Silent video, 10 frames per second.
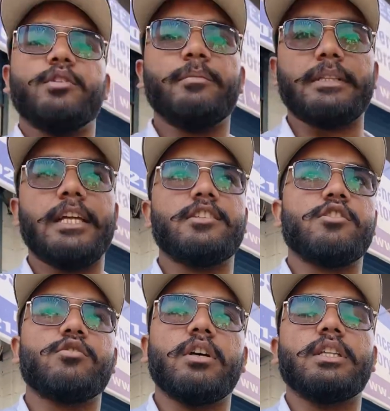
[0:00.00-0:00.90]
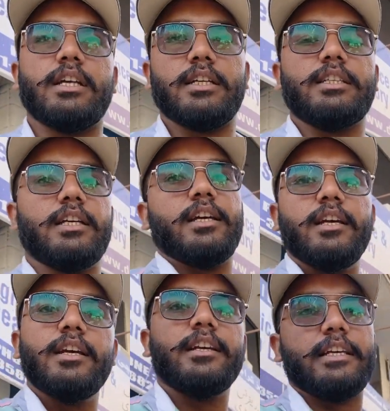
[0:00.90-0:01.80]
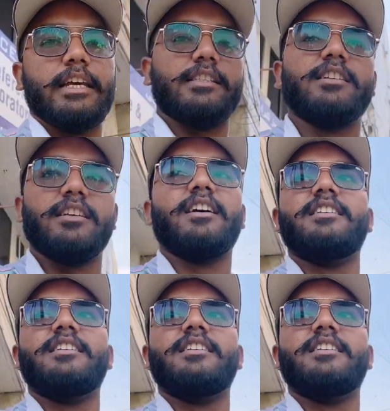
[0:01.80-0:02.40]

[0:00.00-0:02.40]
नहीं पता इन चीज़ों का अंदाज़ा नहीं है कैसे क्या